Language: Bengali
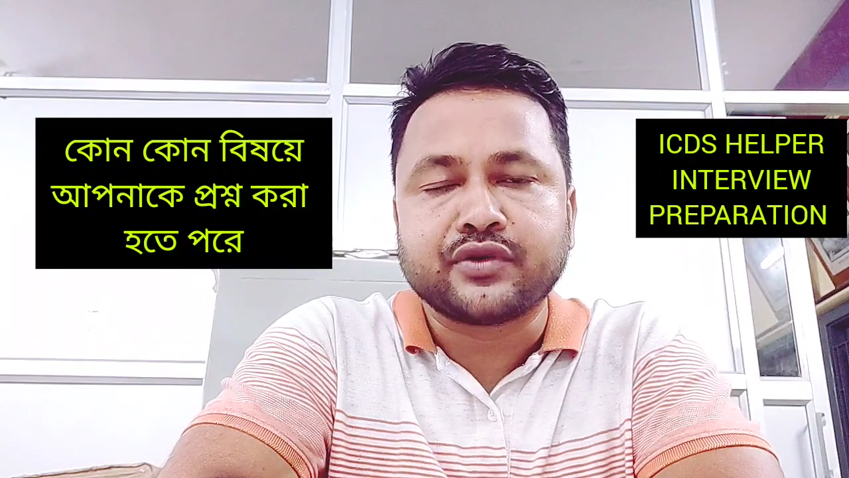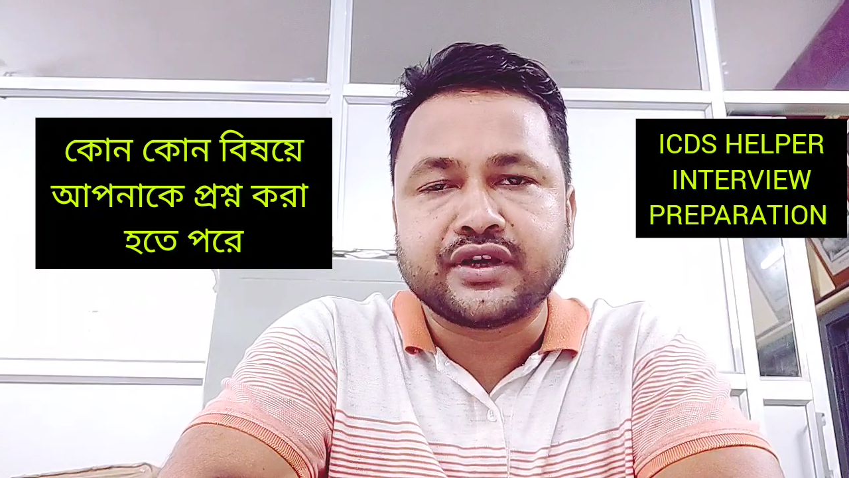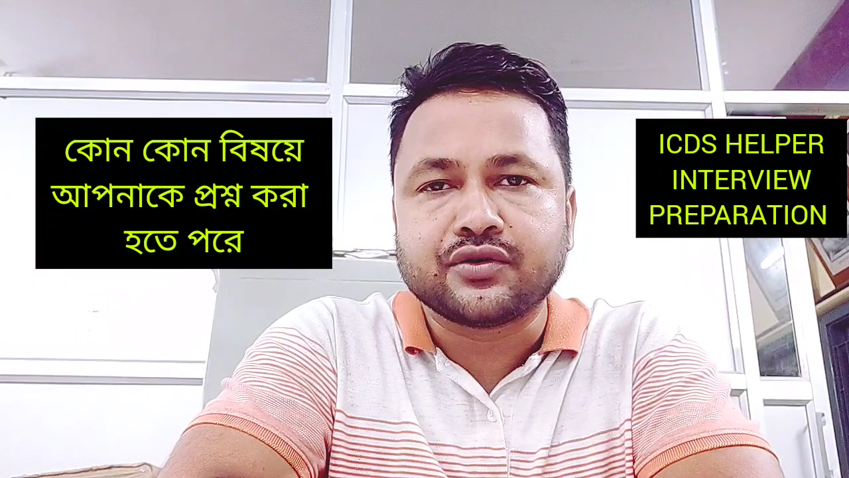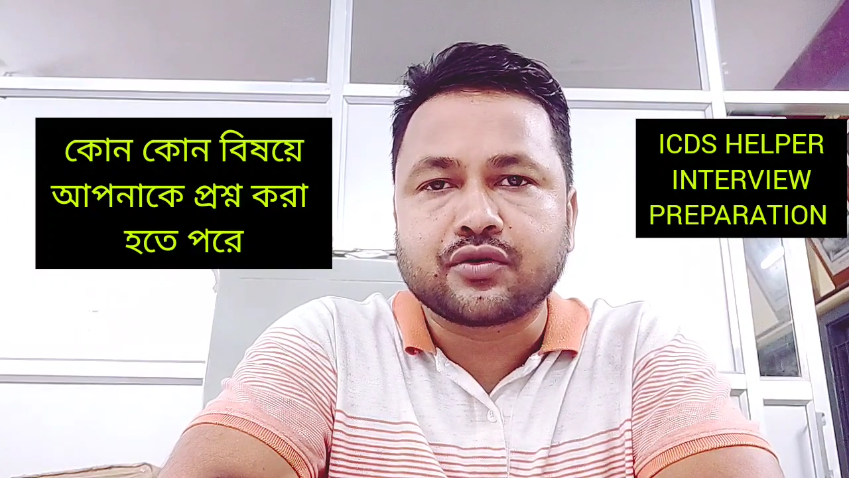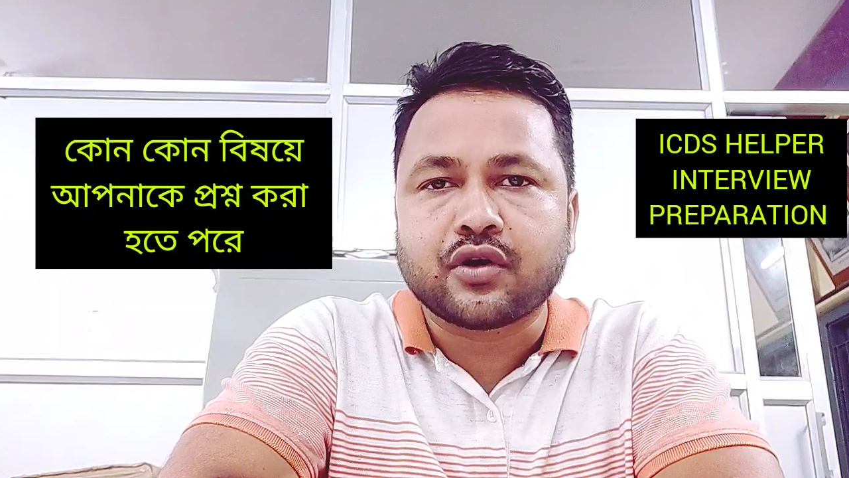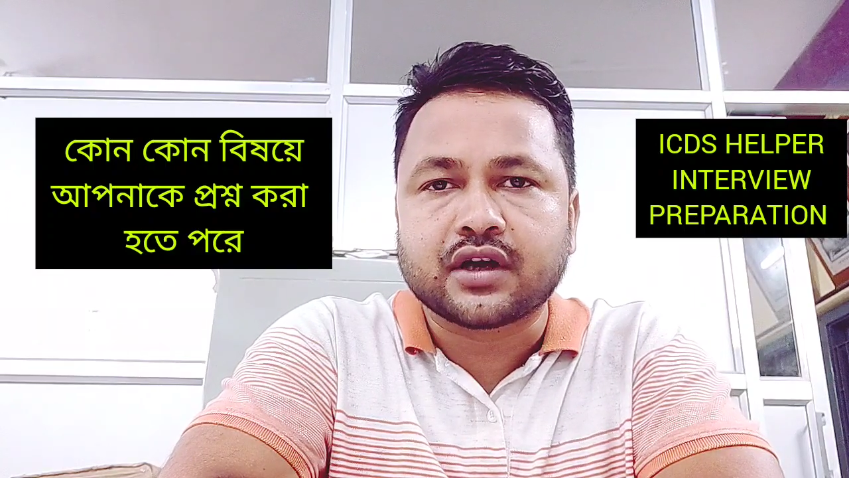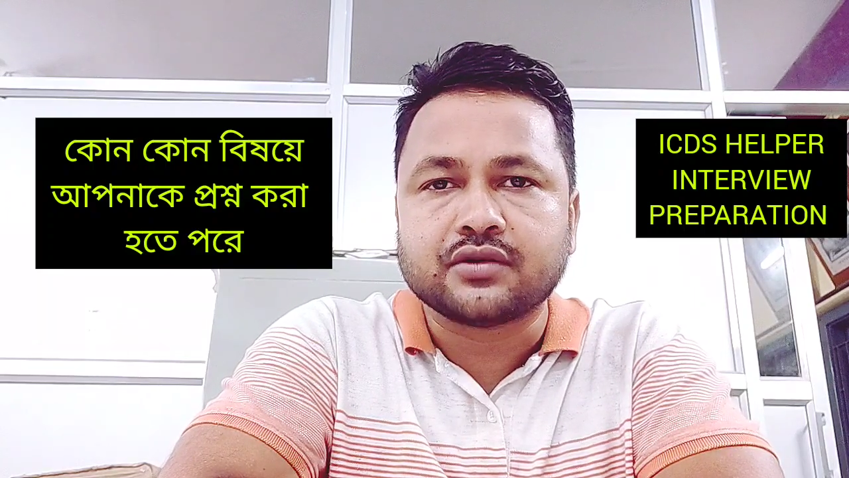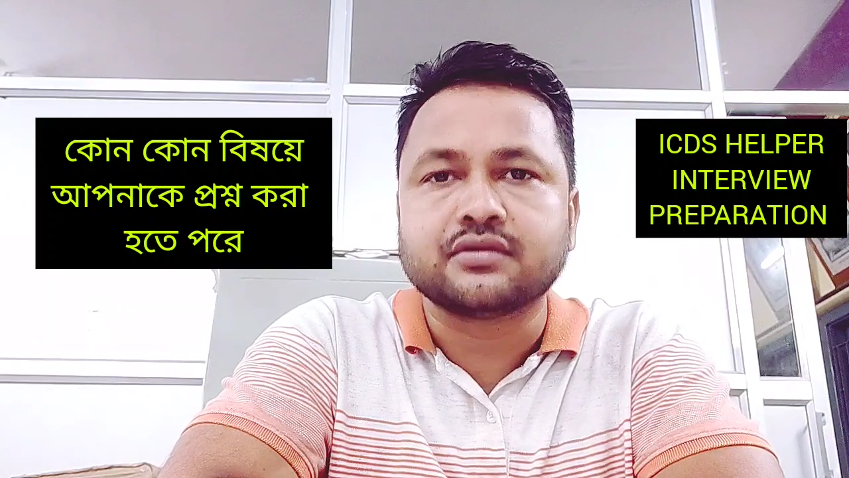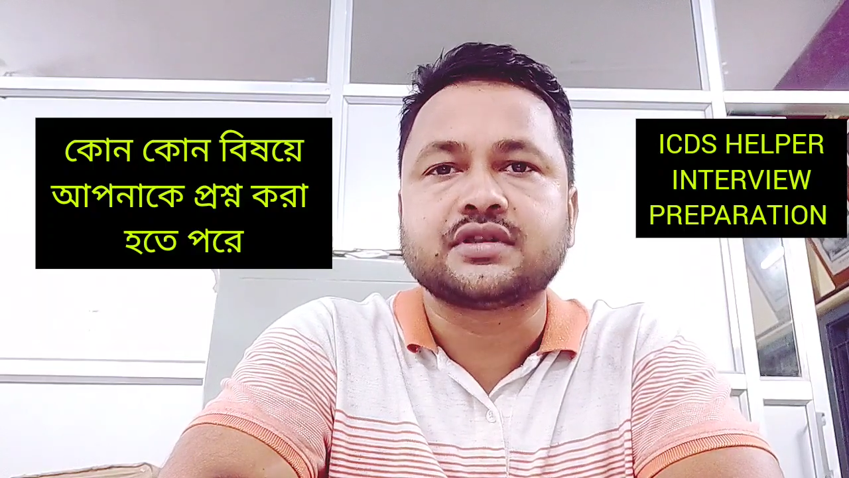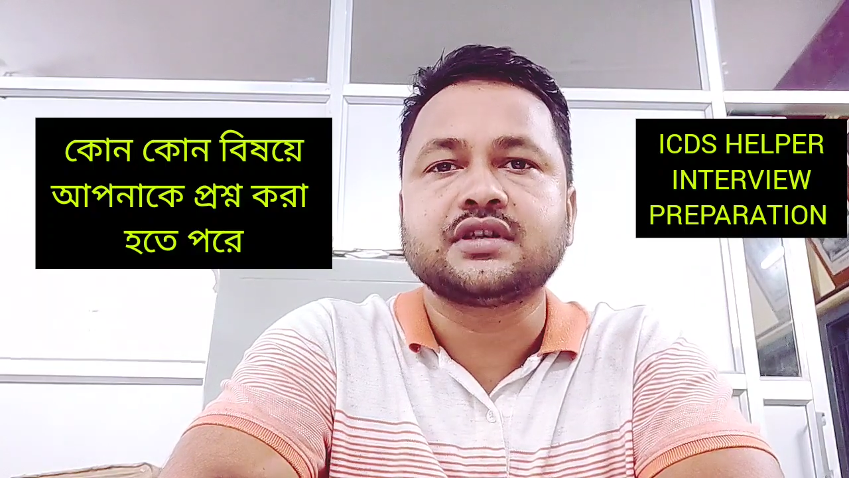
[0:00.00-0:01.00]
নিয়োগ করা
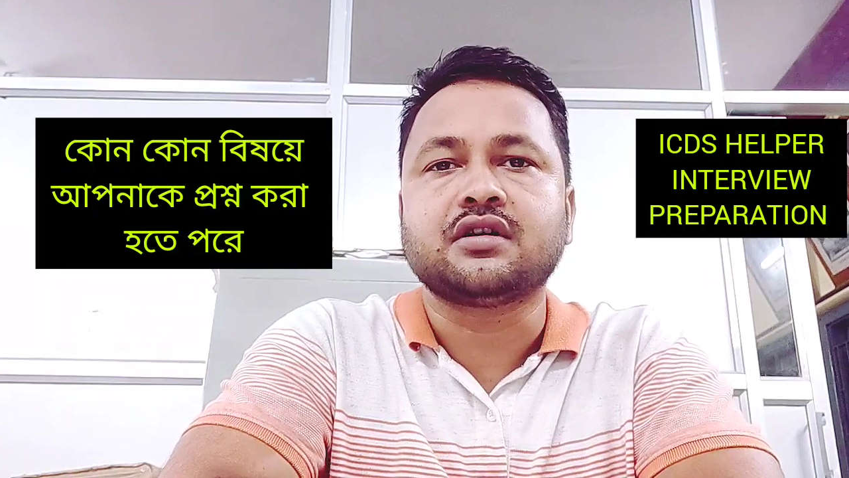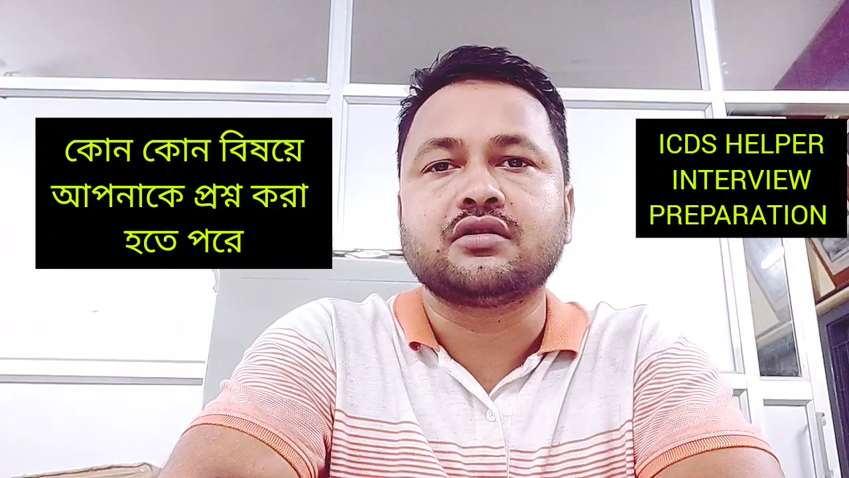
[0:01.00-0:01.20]
হচ্ছে